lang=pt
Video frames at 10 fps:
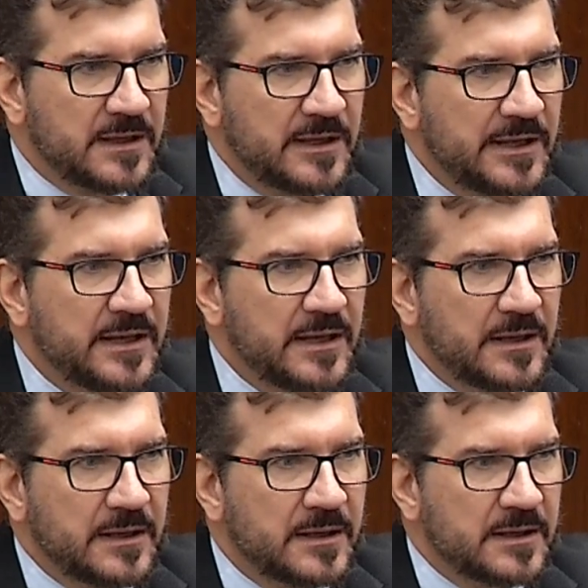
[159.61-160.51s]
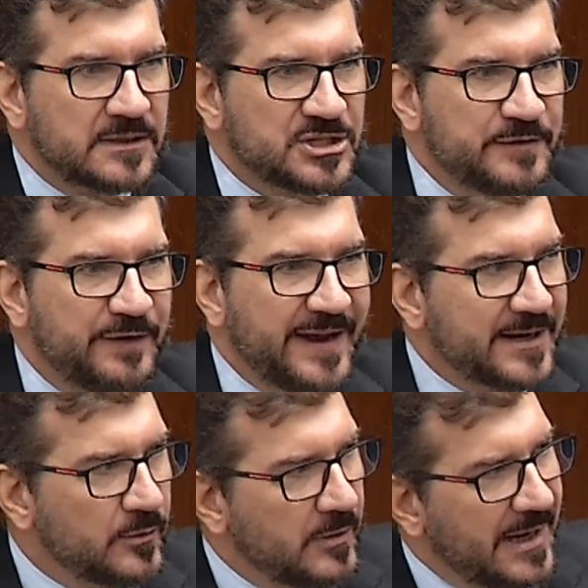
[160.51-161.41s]
que
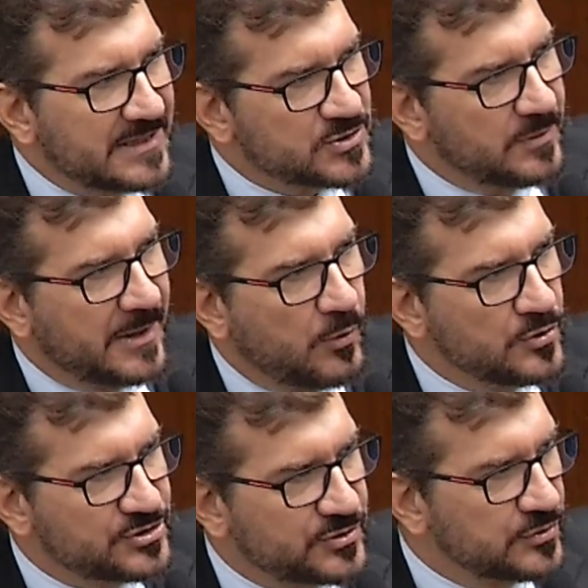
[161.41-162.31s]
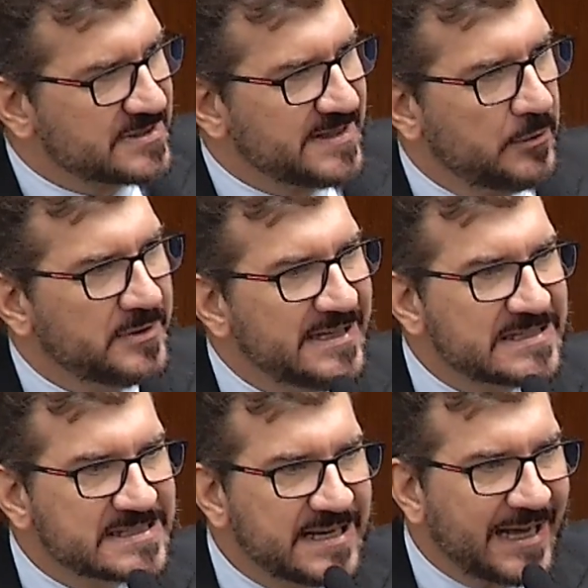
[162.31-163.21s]
tiveram a sua construção
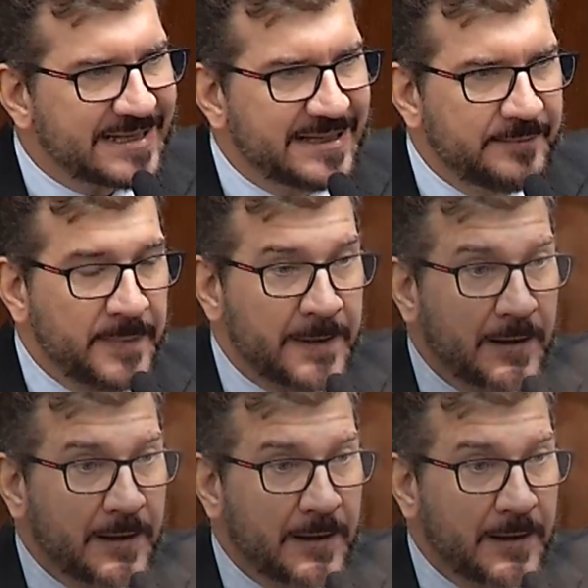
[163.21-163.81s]
iniciada,